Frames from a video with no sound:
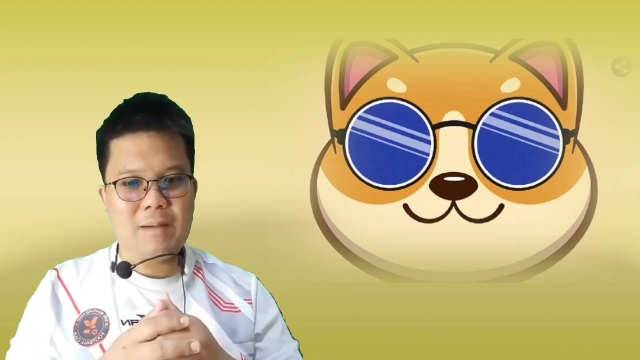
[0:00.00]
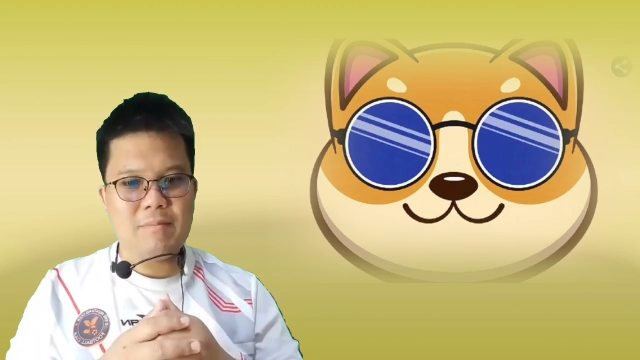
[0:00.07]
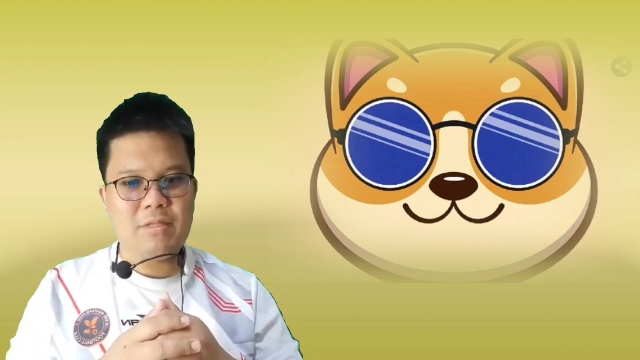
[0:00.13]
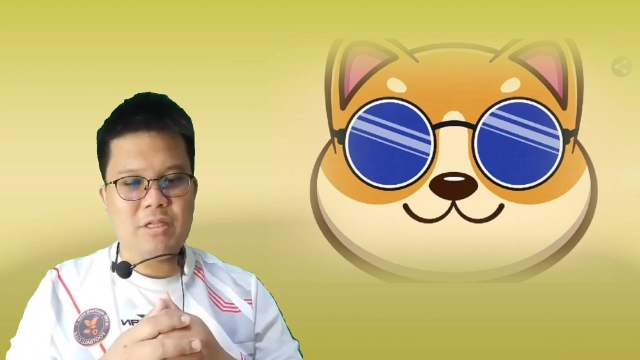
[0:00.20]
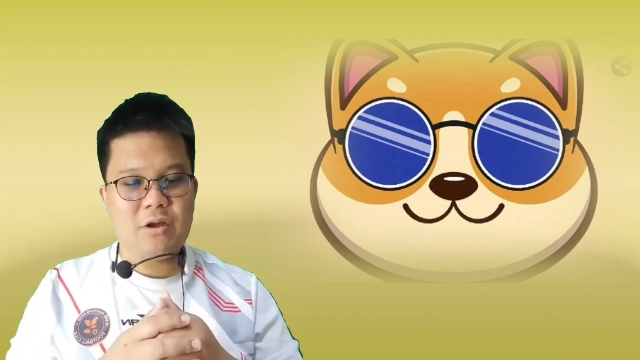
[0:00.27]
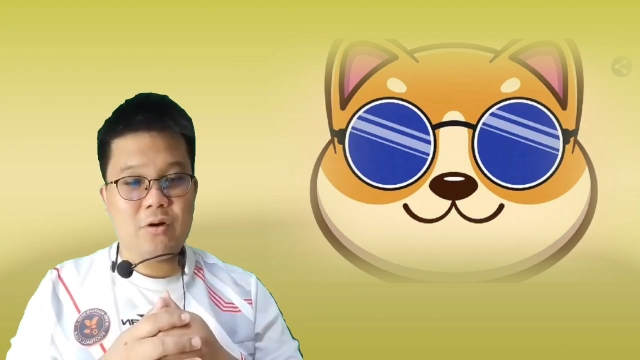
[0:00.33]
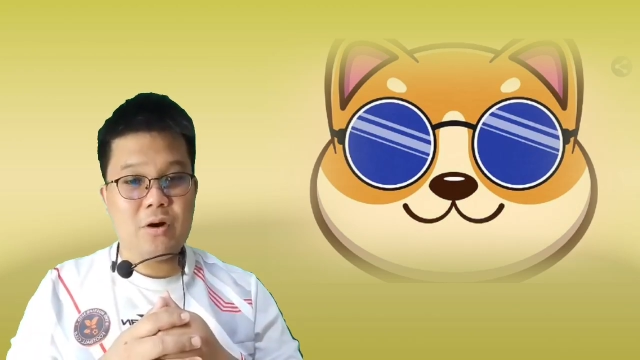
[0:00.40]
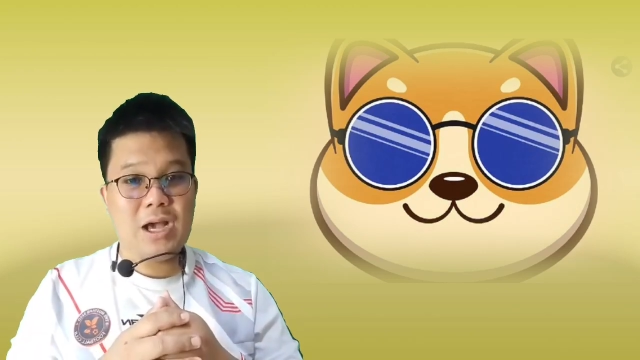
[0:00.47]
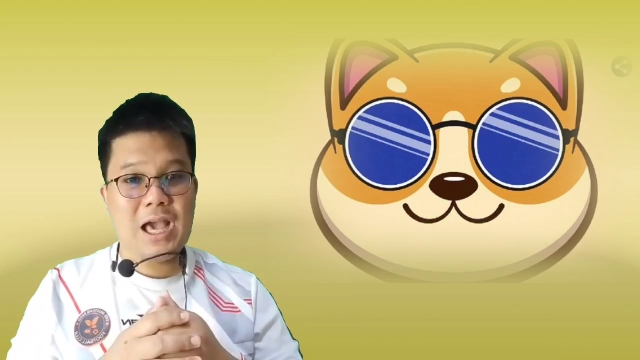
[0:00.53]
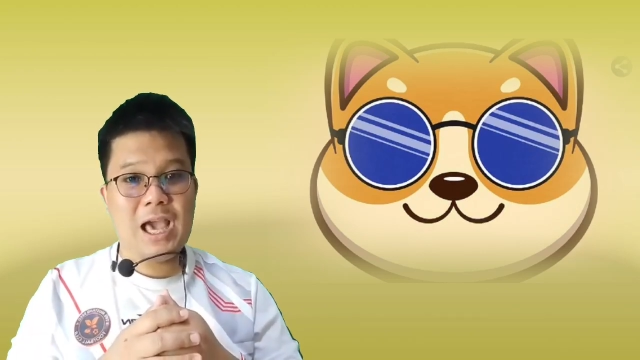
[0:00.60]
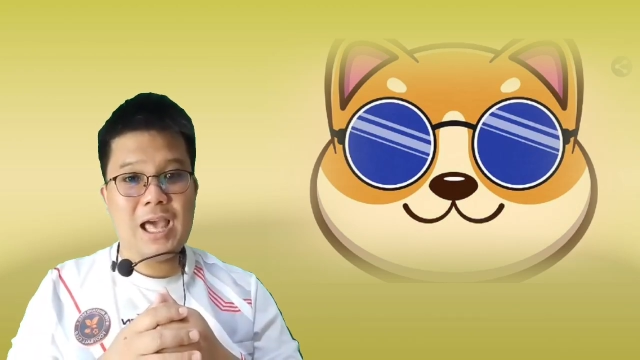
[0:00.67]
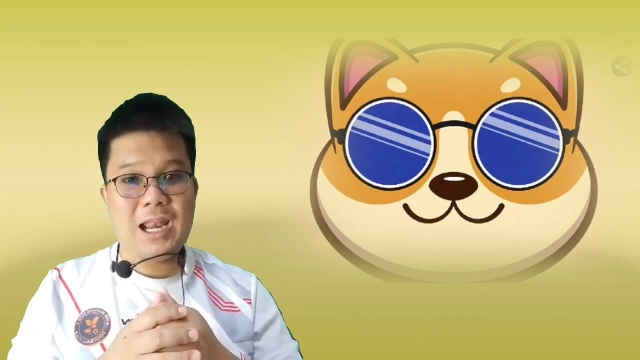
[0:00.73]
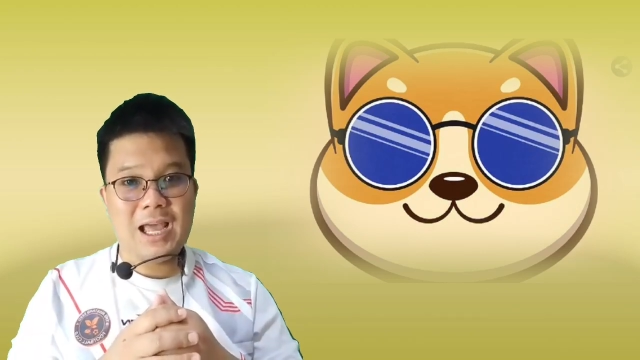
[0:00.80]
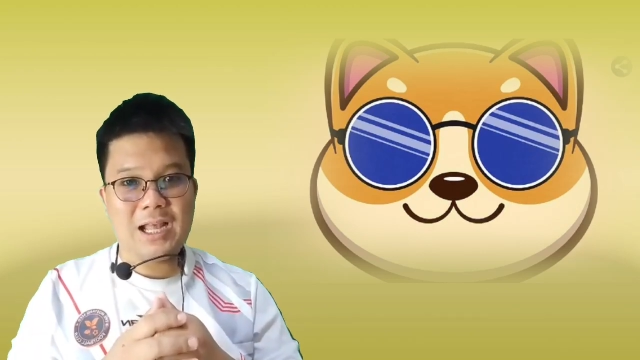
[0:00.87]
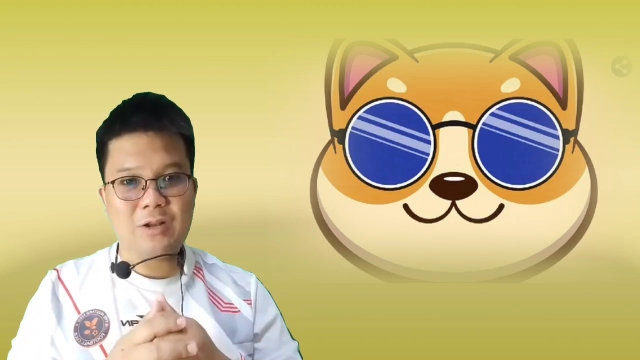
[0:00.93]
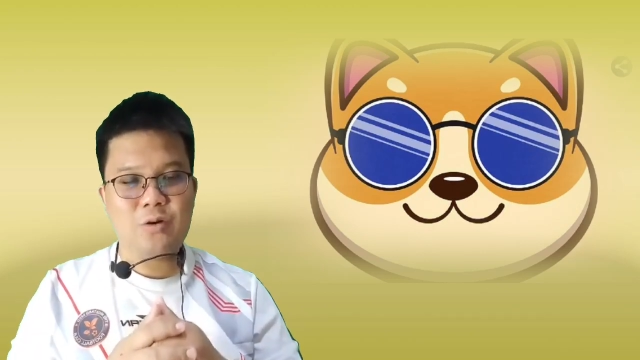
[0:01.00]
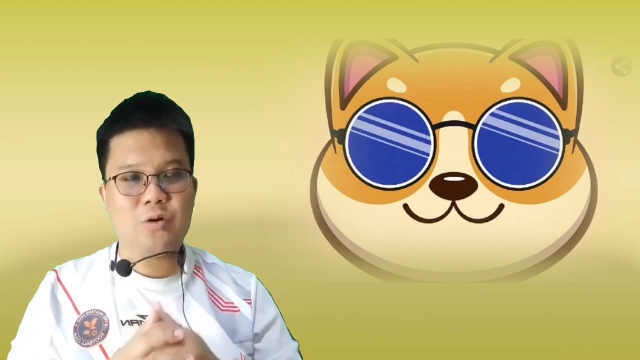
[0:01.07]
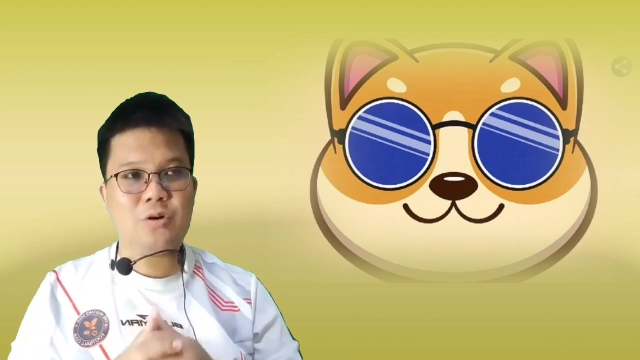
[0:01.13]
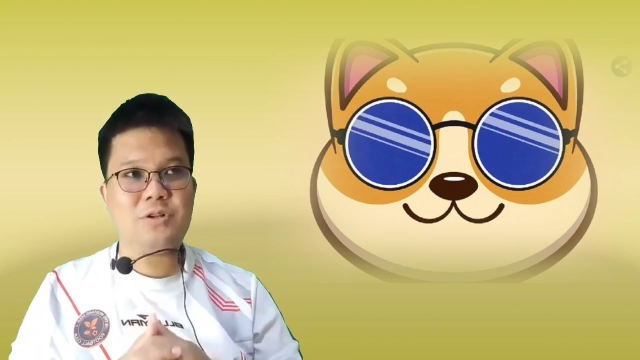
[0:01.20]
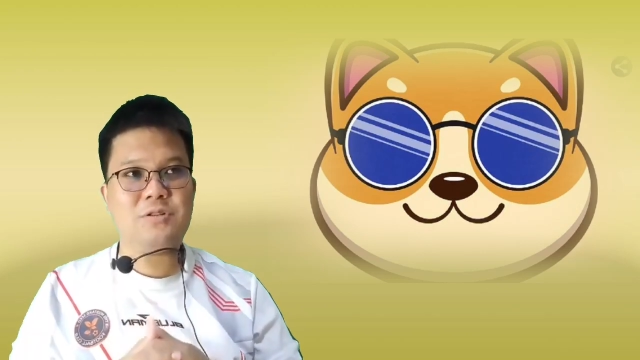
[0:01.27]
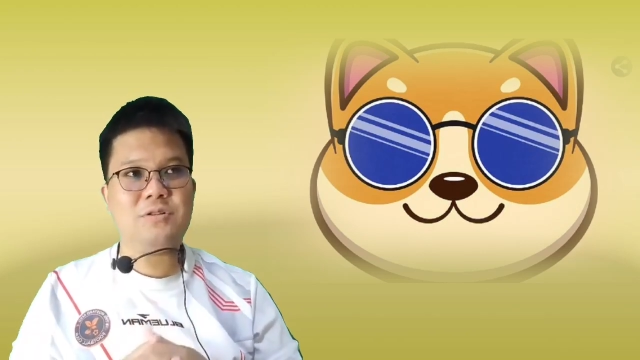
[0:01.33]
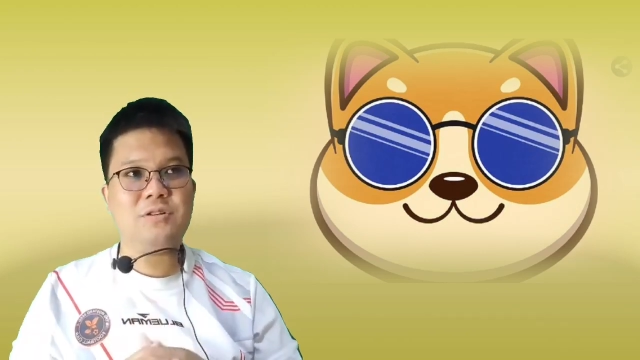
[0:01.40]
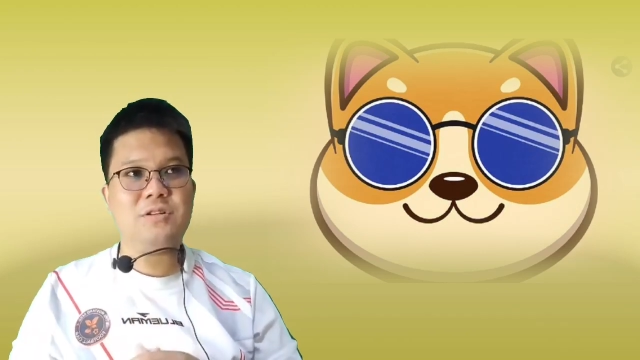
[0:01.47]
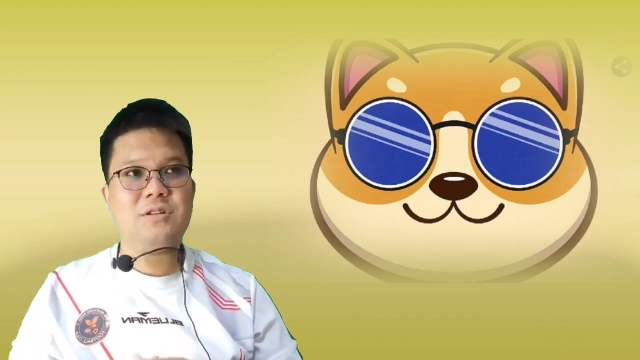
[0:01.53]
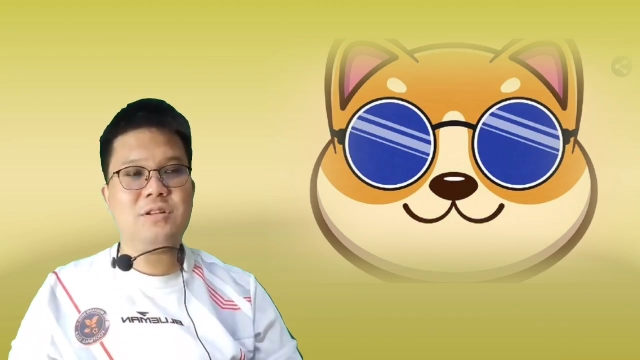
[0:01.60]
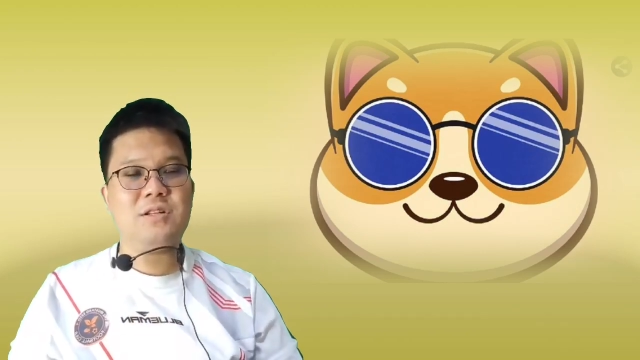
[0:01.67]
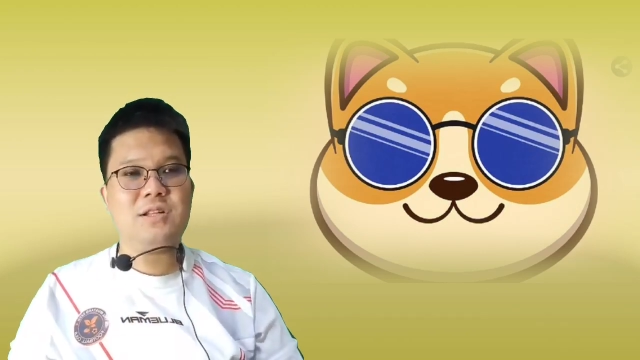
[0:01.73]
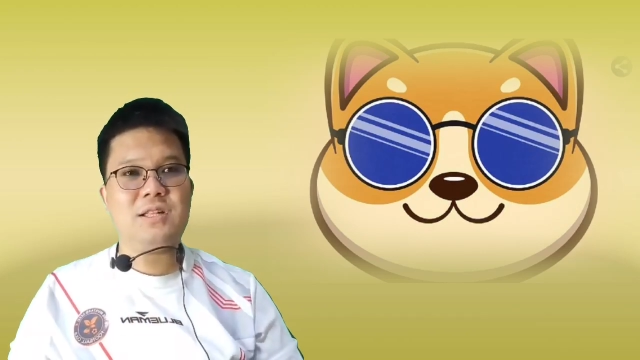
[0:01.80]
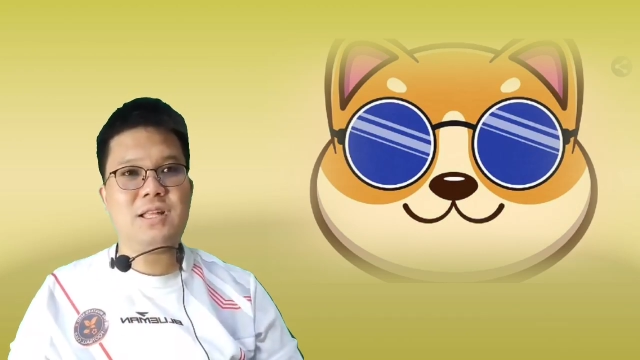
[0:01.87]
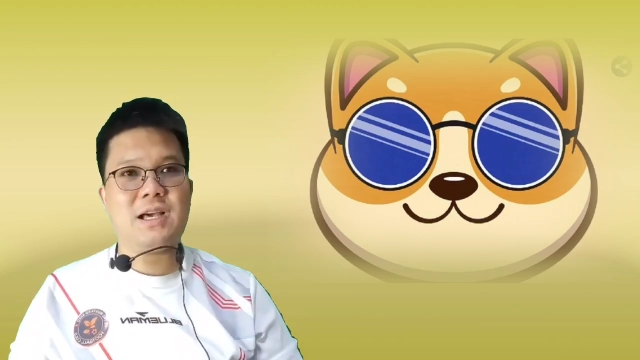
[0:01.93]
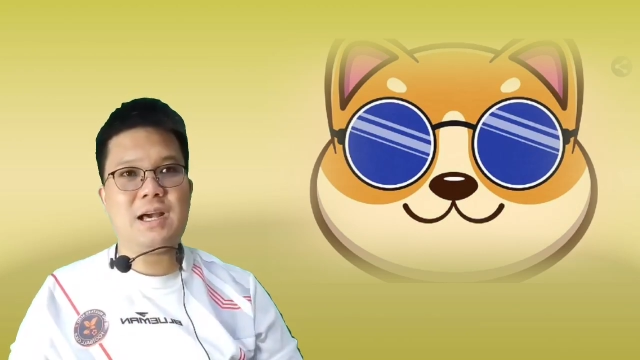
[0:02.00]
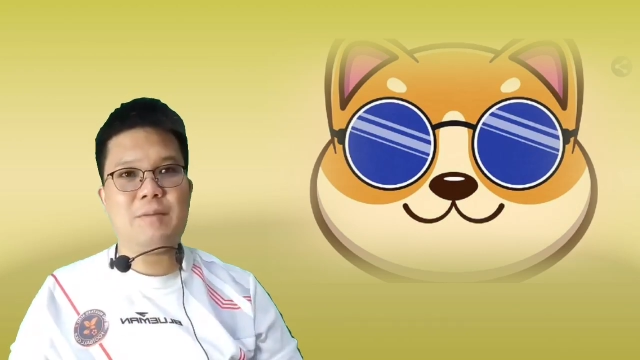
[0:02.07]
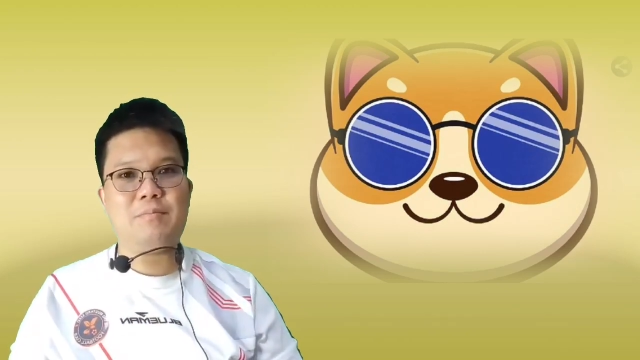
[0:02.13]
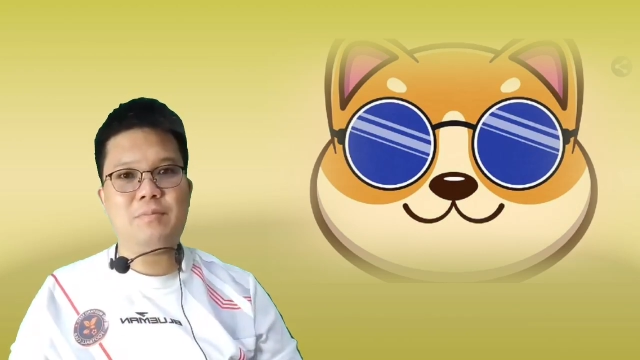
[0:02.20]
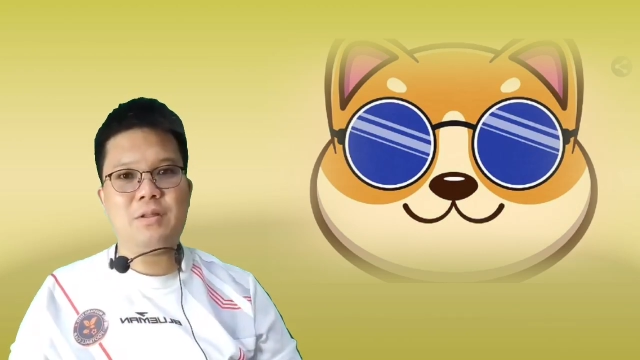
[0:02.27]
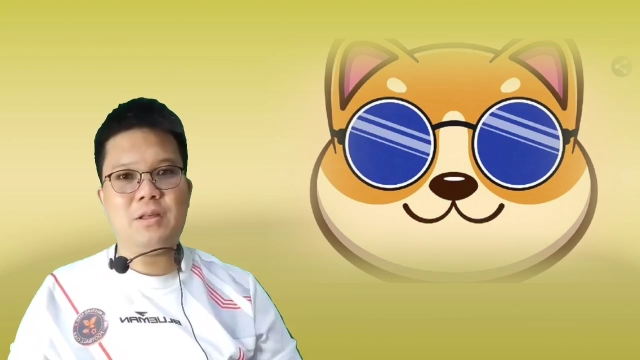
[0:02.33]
1.325 ล้านคนนะครับ